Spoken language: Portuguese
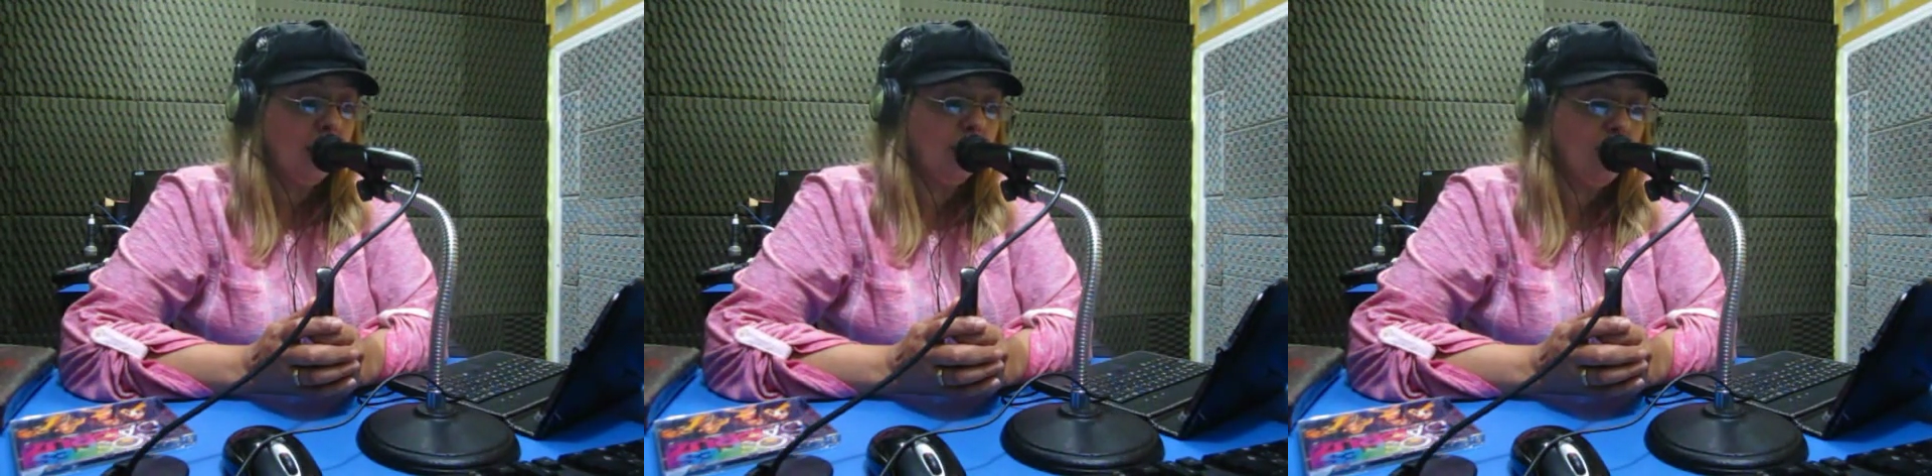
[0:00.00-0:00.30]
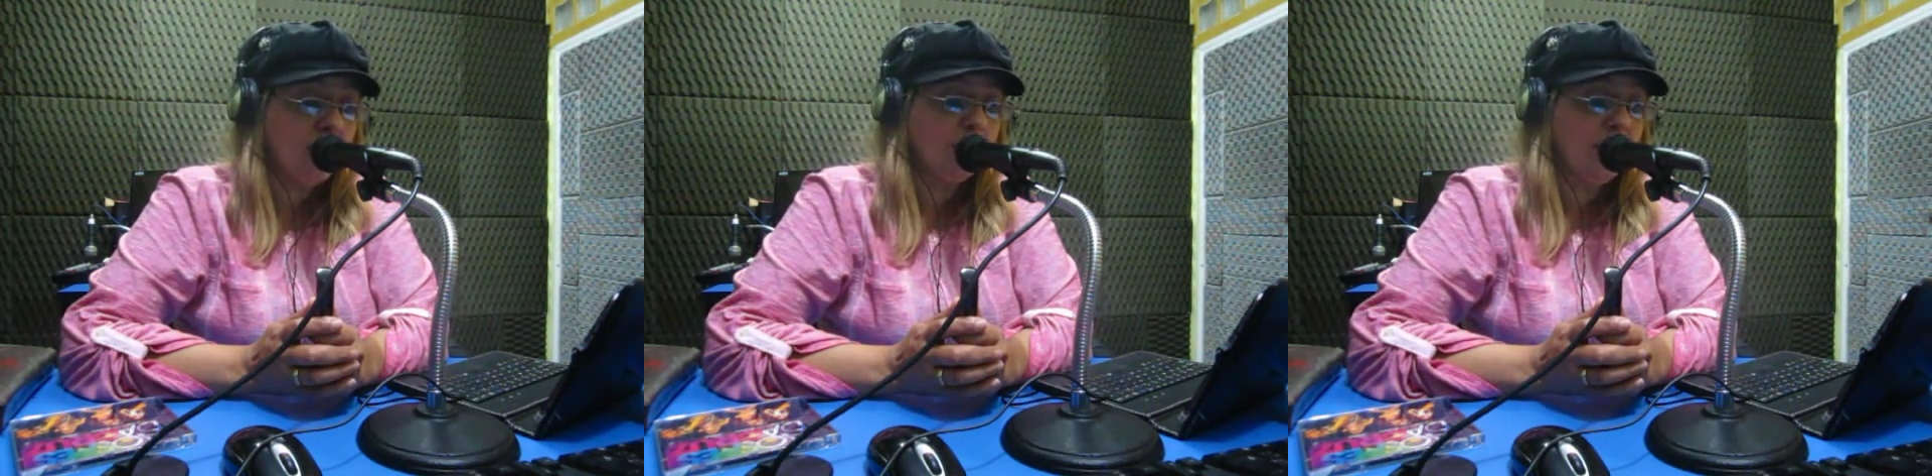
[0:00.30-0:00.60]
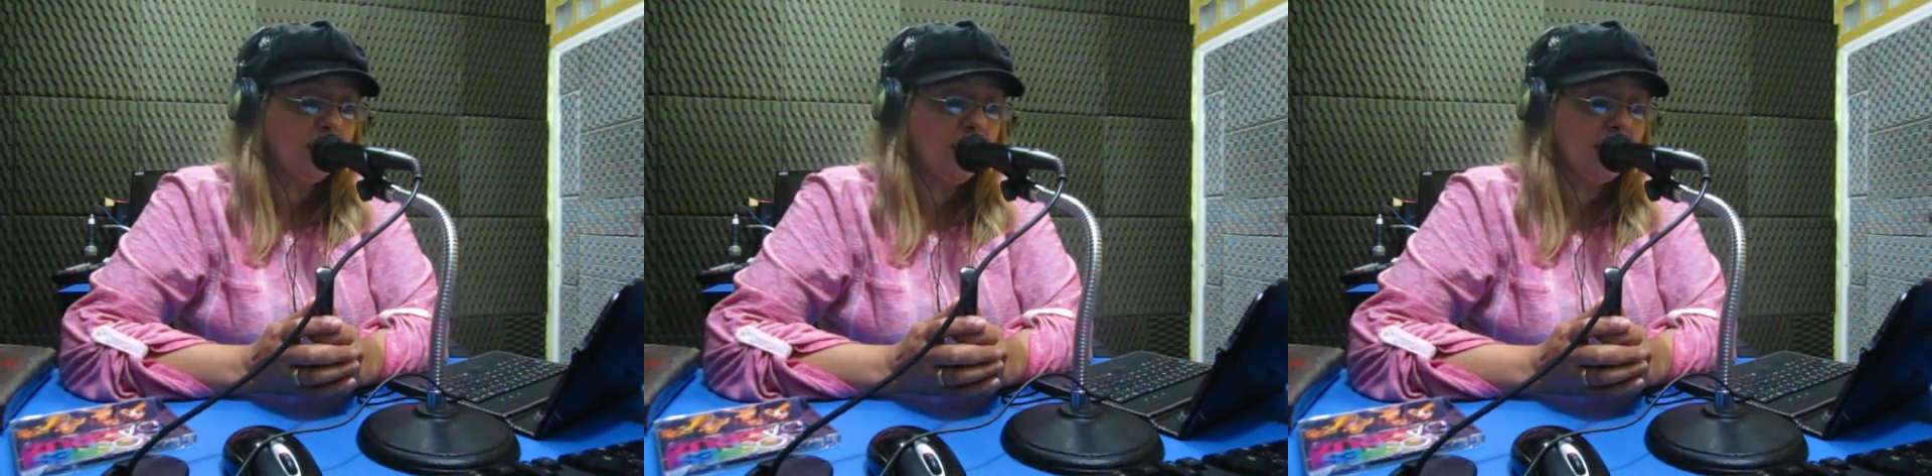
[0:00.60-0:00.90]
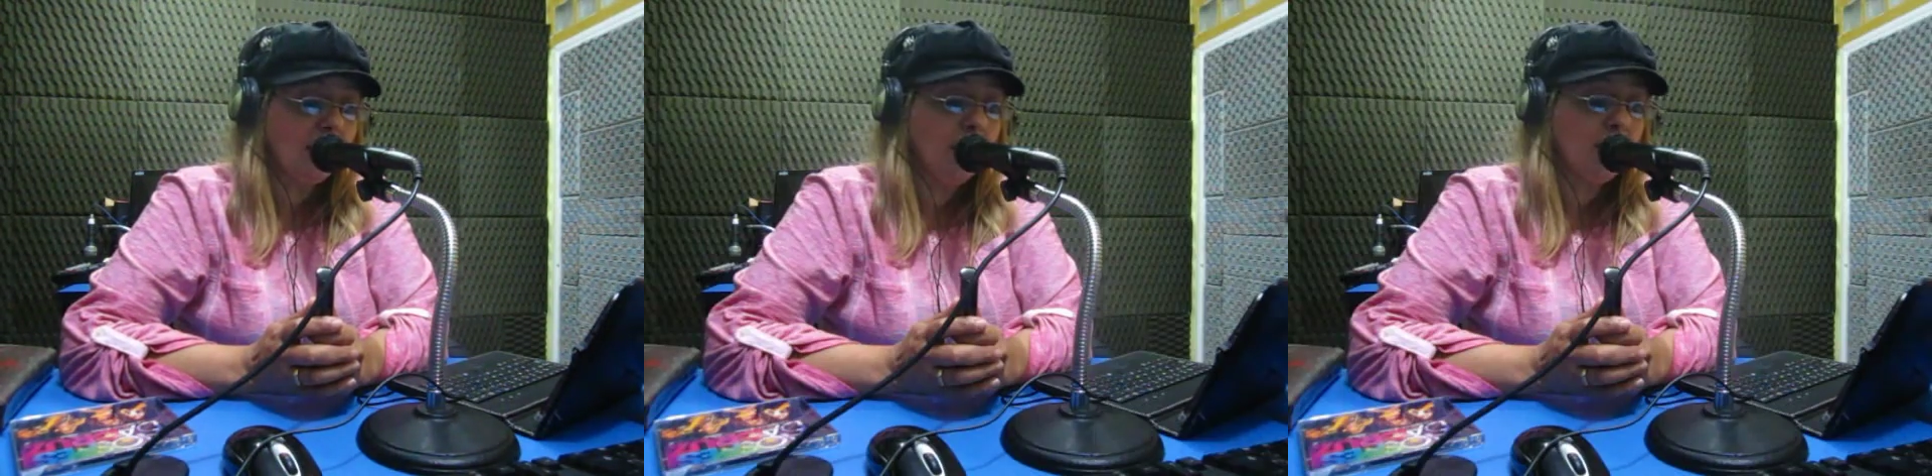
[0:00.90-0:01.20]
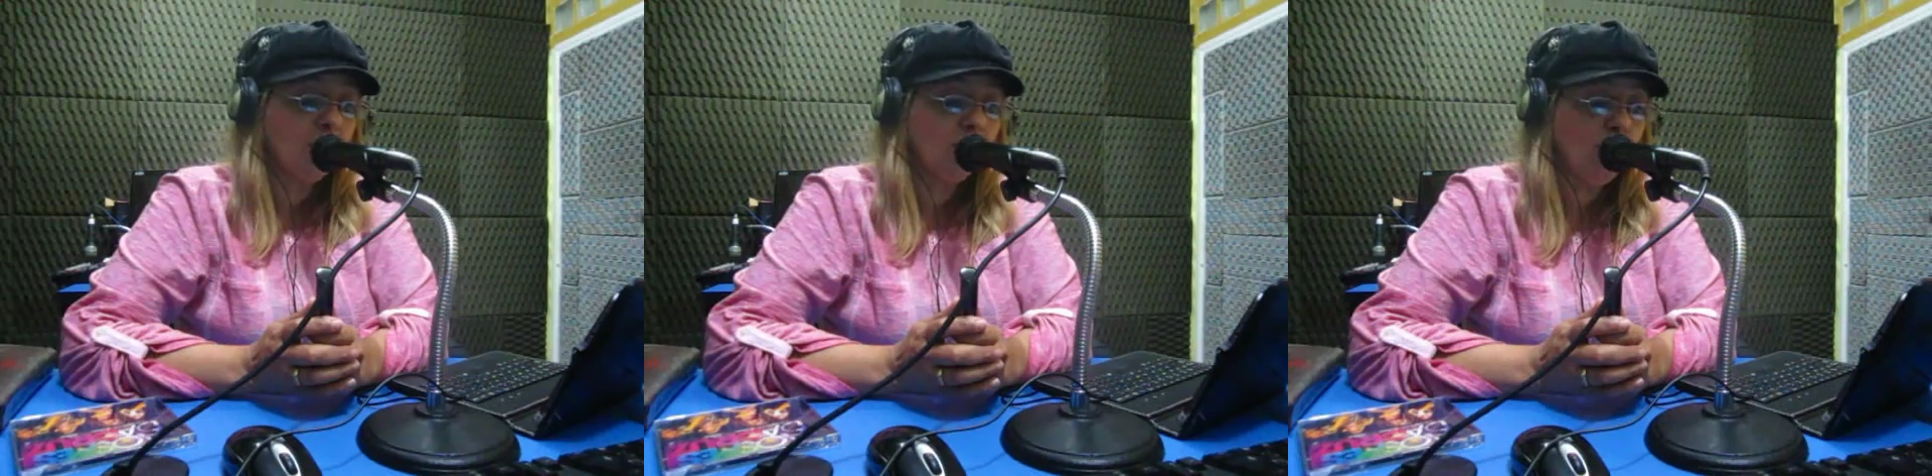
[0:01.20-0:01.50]
E vós mesmas
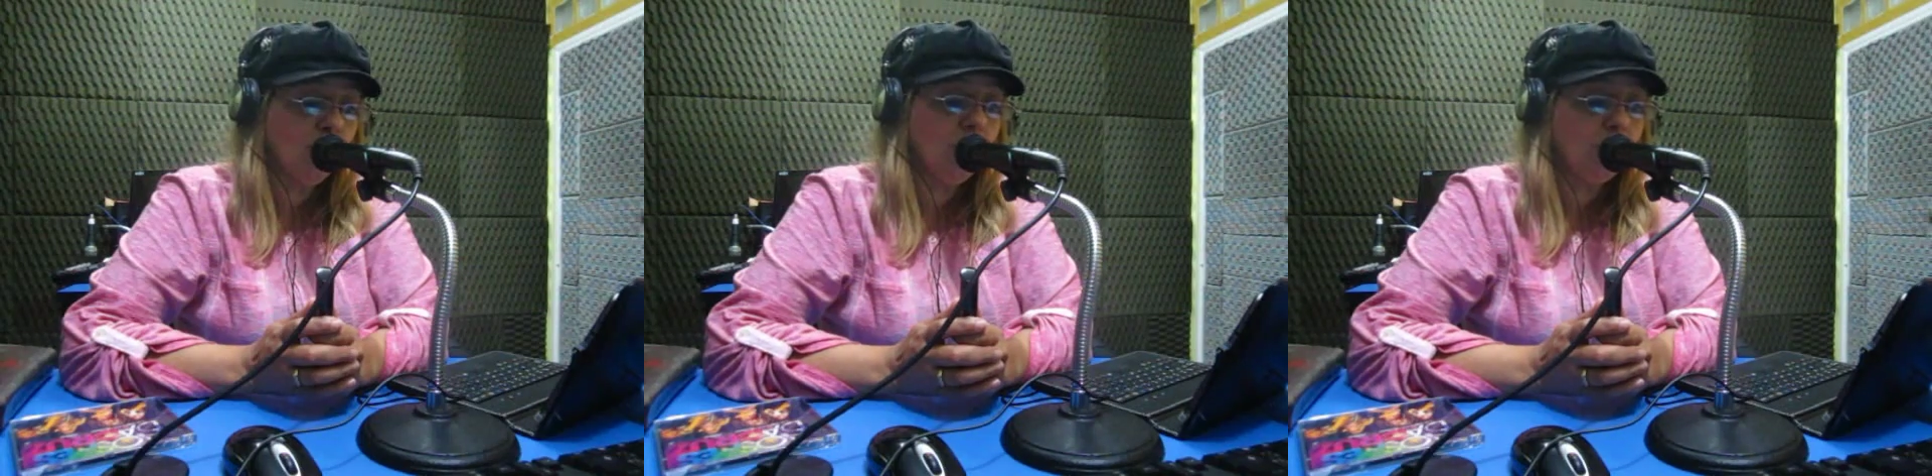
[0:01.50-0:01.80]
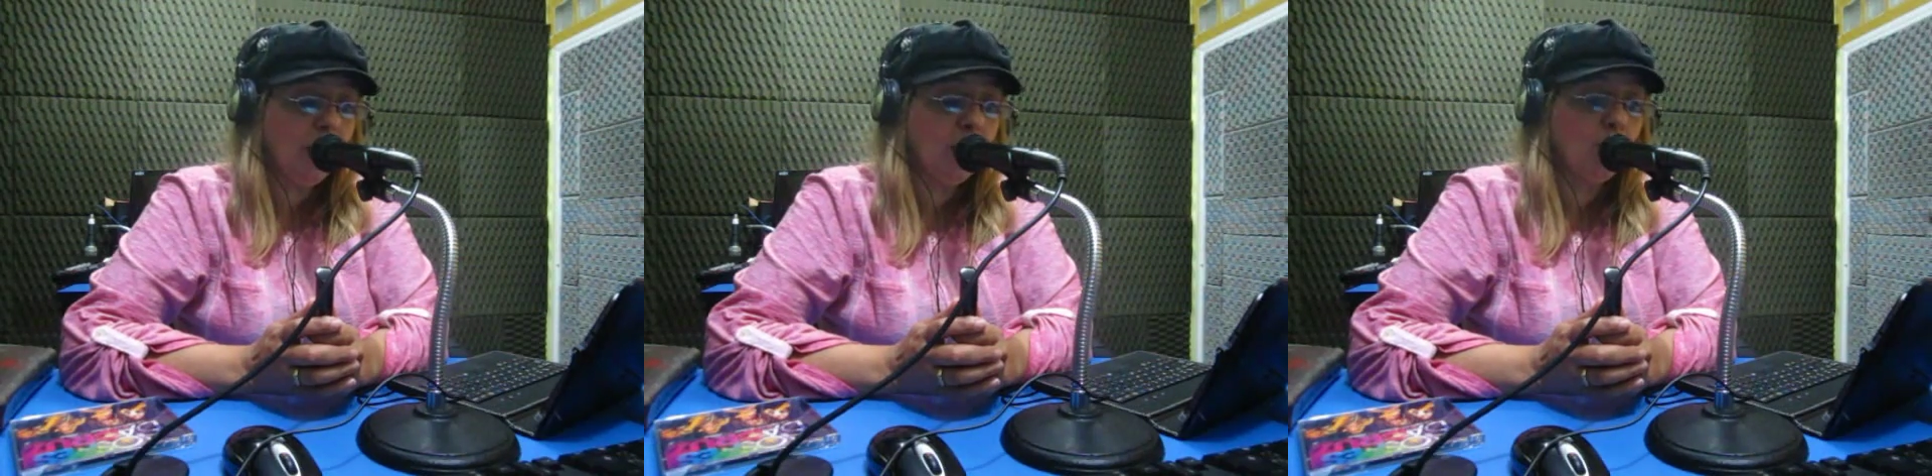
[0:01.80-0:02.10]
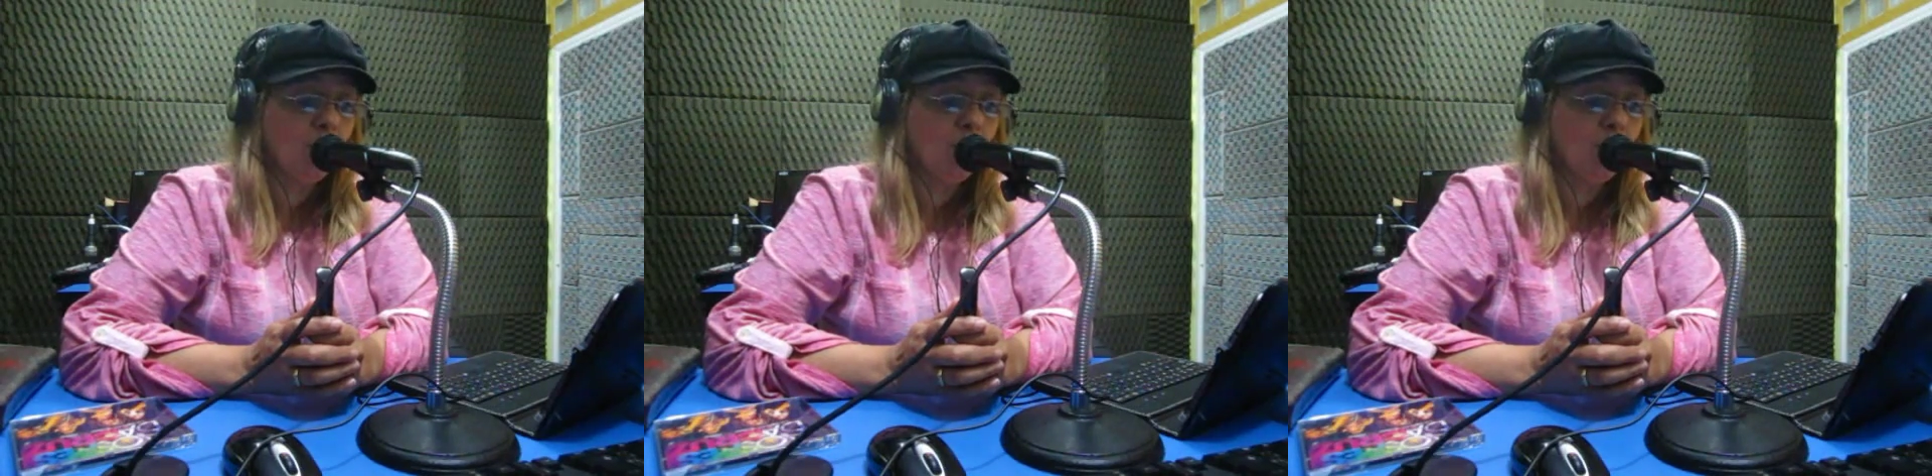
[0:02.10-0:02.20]
sabeis de todo o empenho